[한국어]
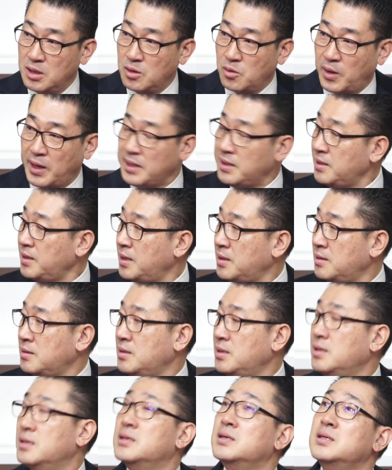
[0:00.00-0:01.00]
화이팅
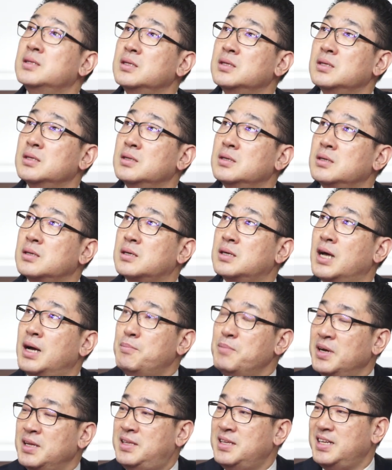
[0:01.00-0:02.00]
했는데 네. 그
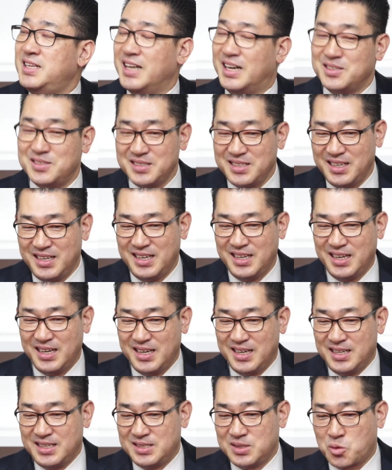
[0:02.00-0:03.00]
양반들이 나중에
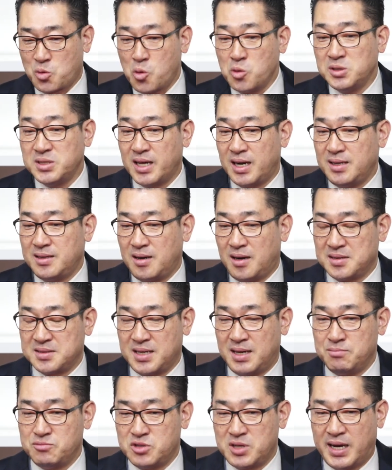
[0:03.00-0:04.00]
공사를 들어가서
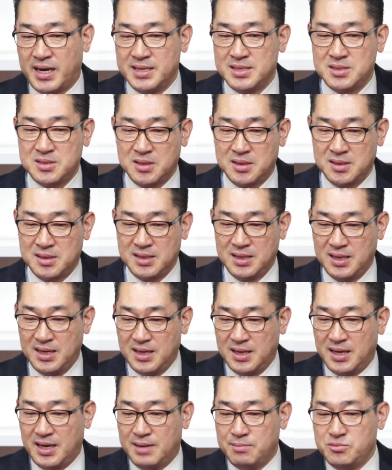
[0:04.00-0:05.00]
한 분은 한전,
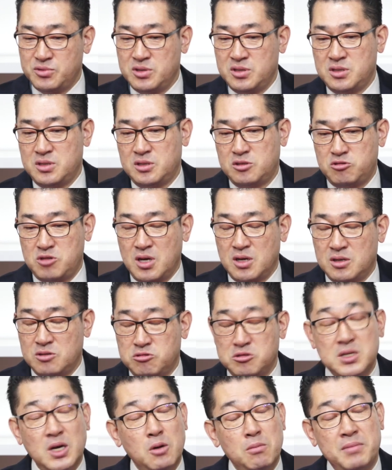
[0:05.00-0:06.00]
한 분은 저
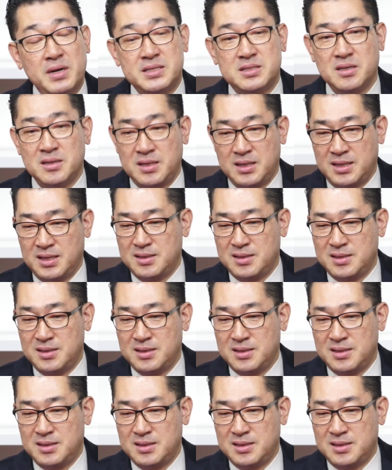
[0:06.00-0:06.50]
수자, 원 발전인가 어.